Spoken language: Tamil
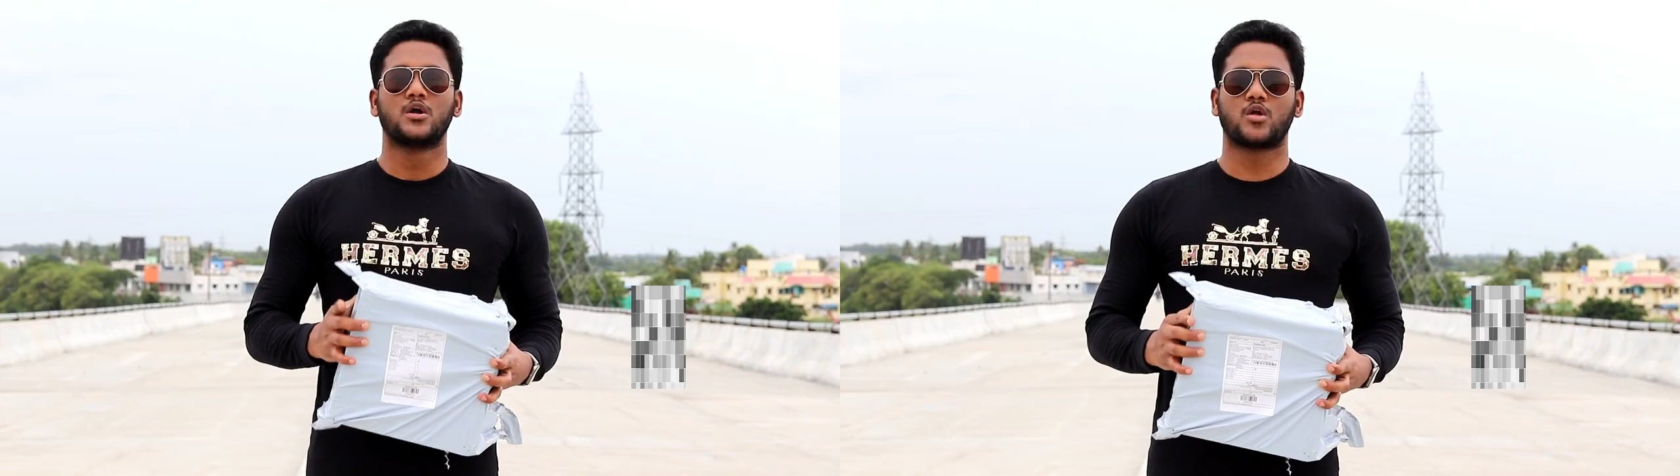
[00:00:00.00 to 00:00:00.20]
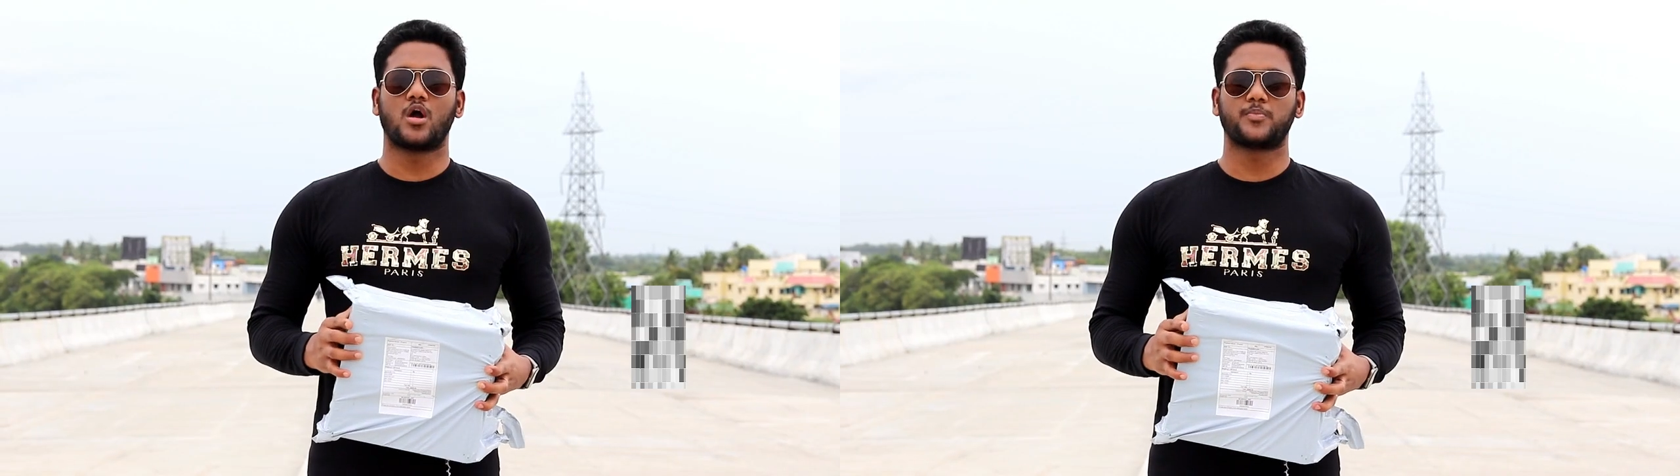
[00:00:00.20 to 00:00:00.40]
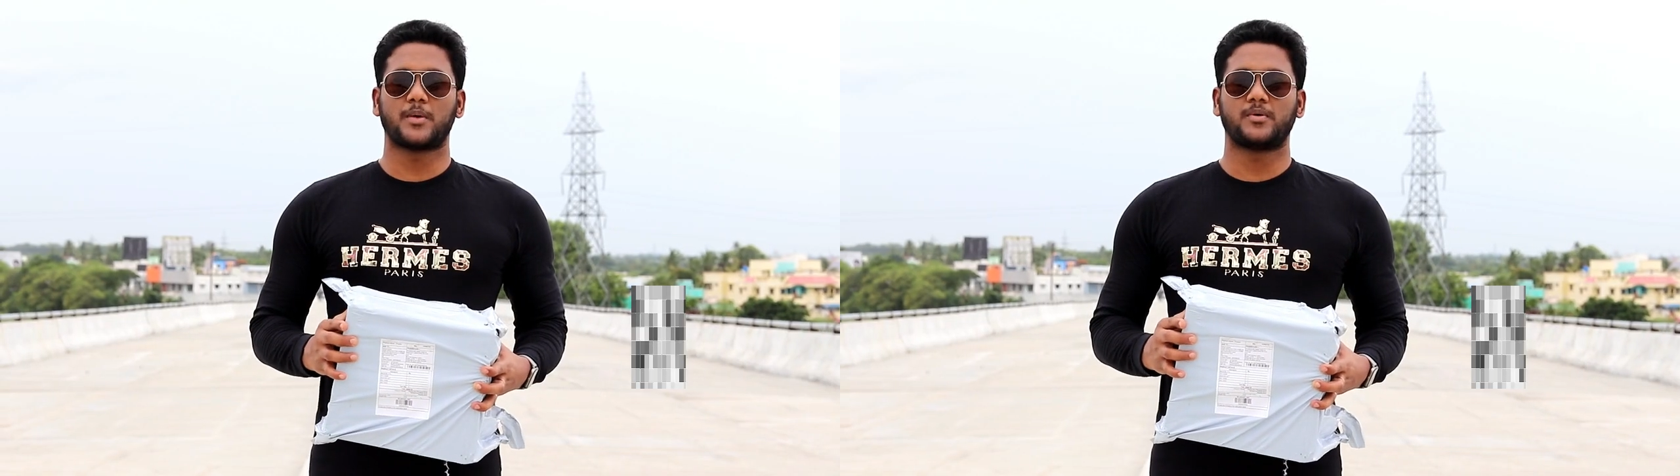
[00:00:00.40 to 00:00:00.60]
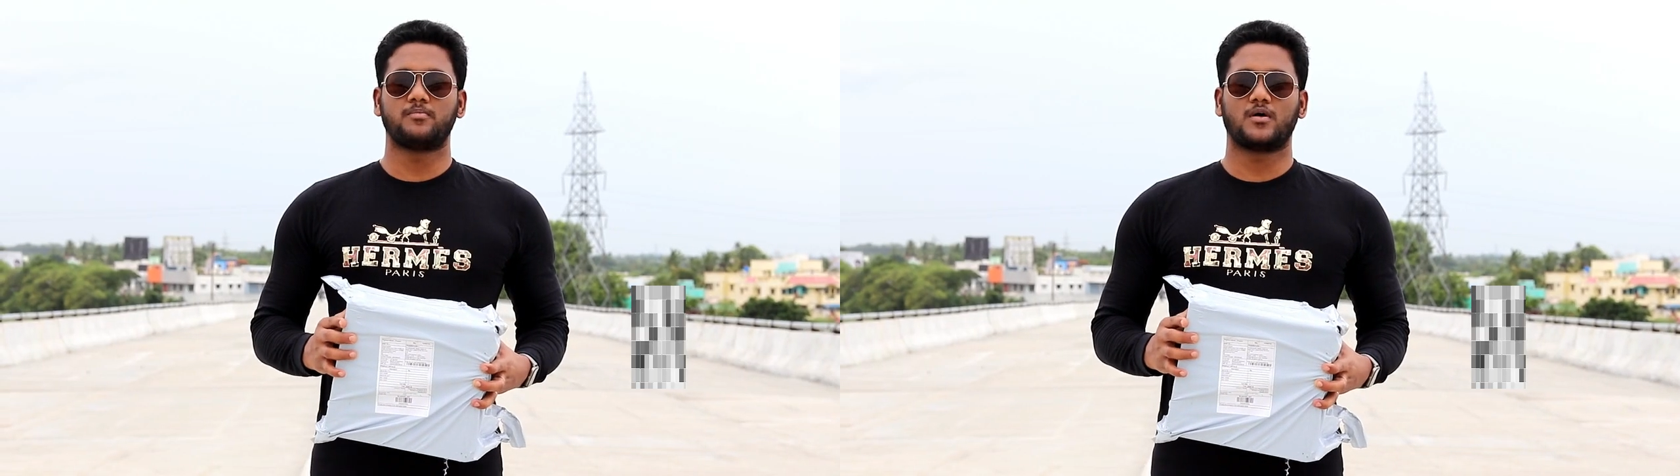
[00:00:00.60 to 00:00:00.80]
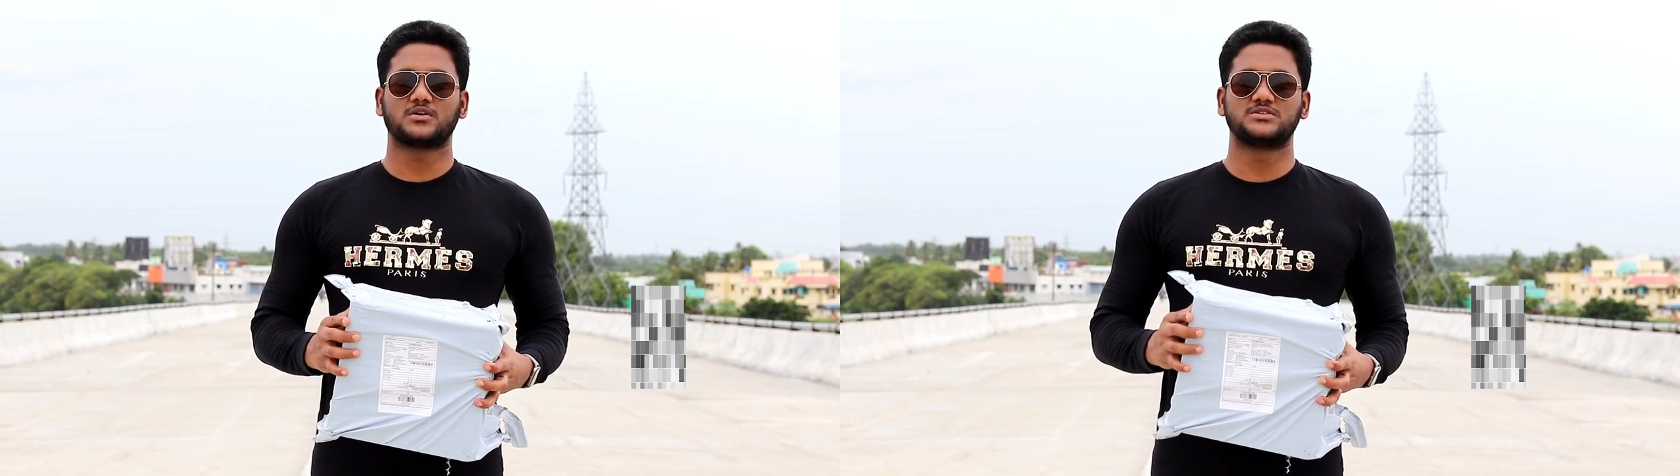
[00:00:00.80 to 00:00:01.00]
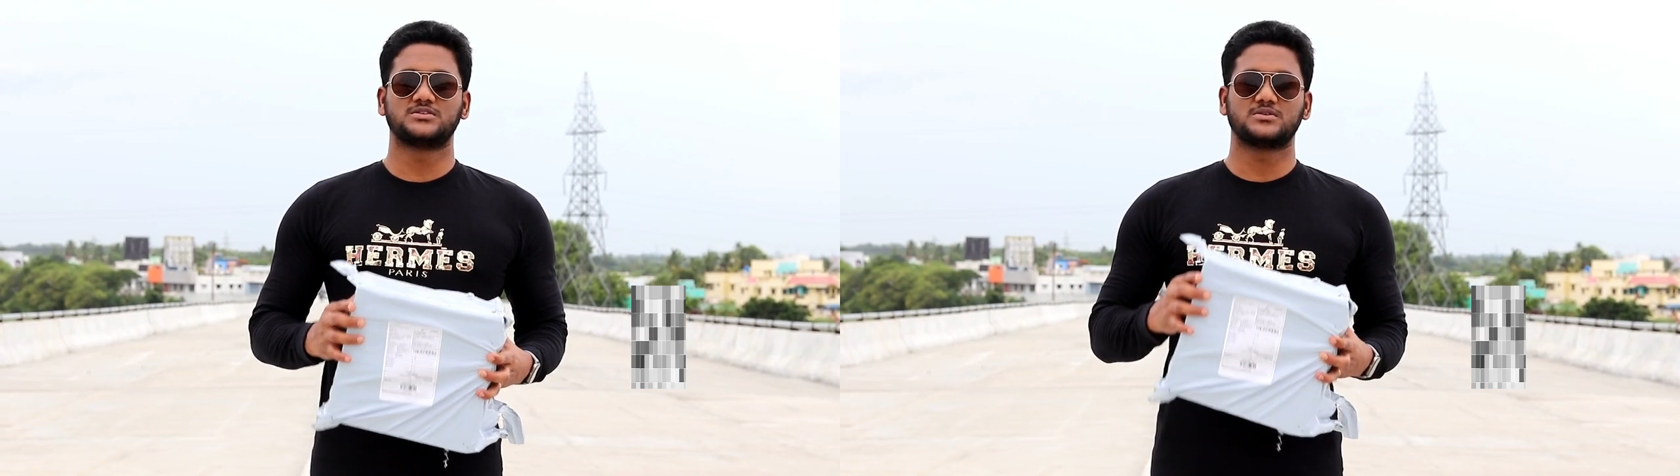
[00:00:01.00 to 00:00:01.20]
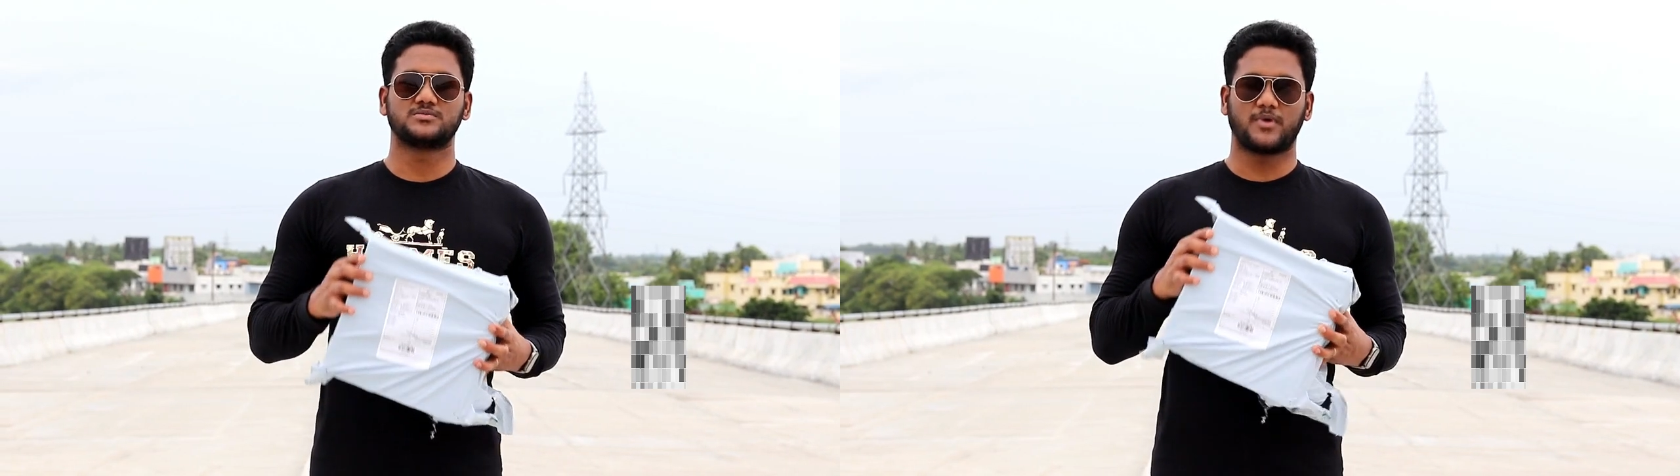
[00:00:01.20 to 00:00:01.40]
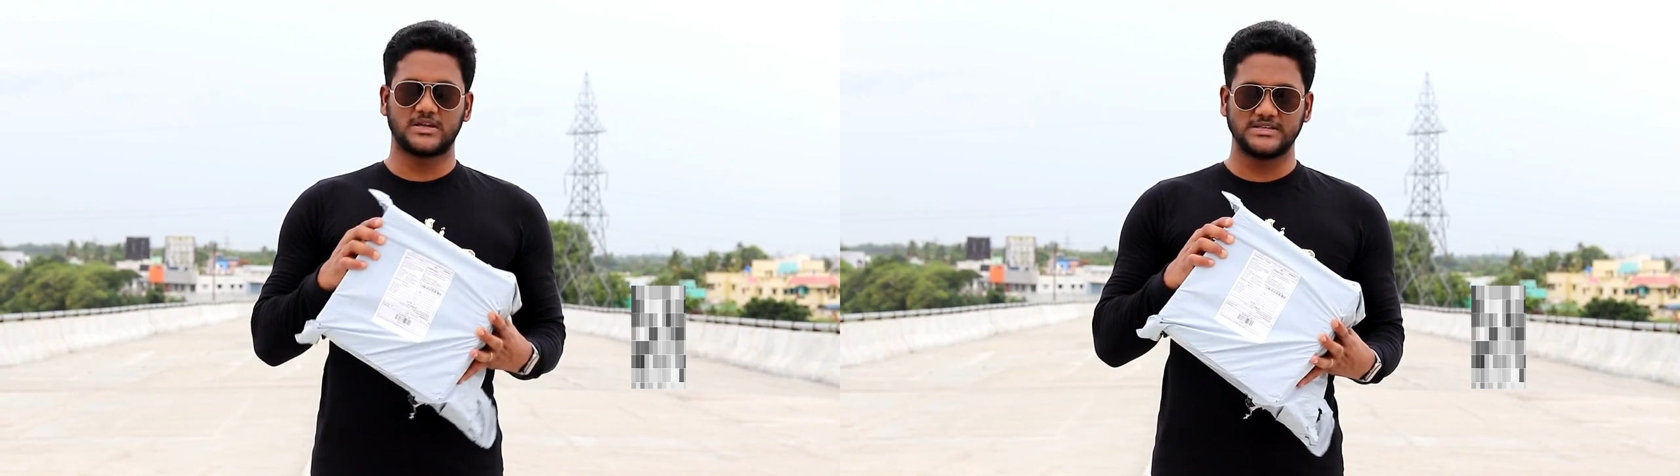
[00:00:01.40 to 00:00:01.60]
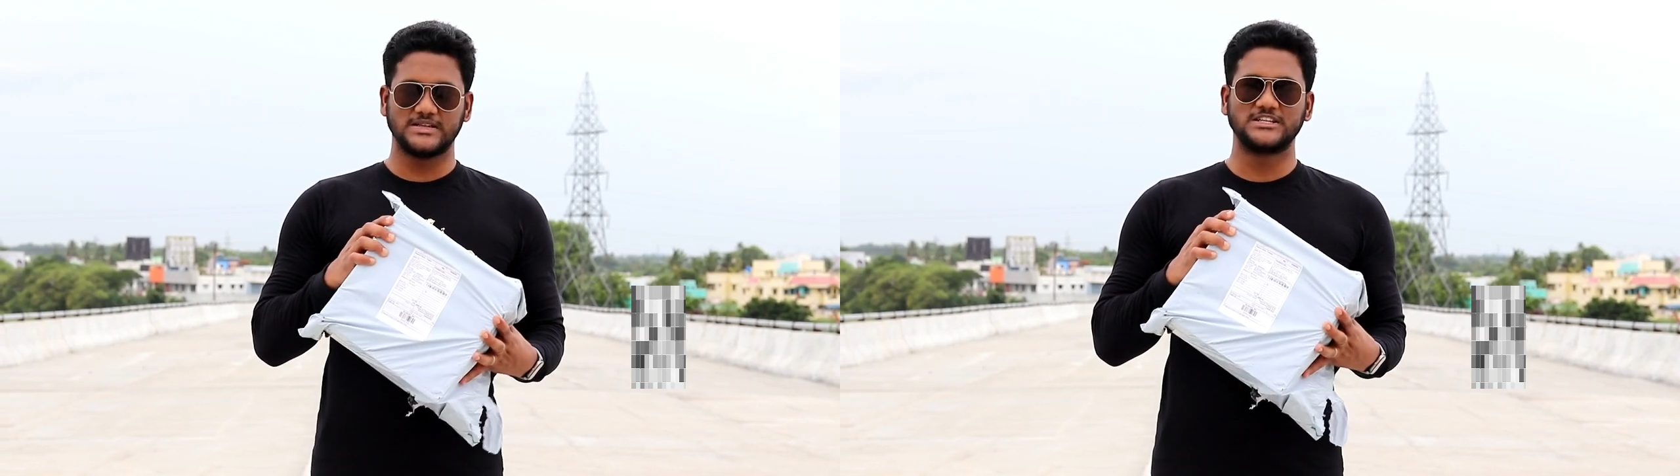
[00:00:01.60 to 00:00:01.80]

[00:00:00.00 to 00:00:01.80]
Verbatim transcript: நாட் பாப் அப் பாக்ஸ் பார்சல்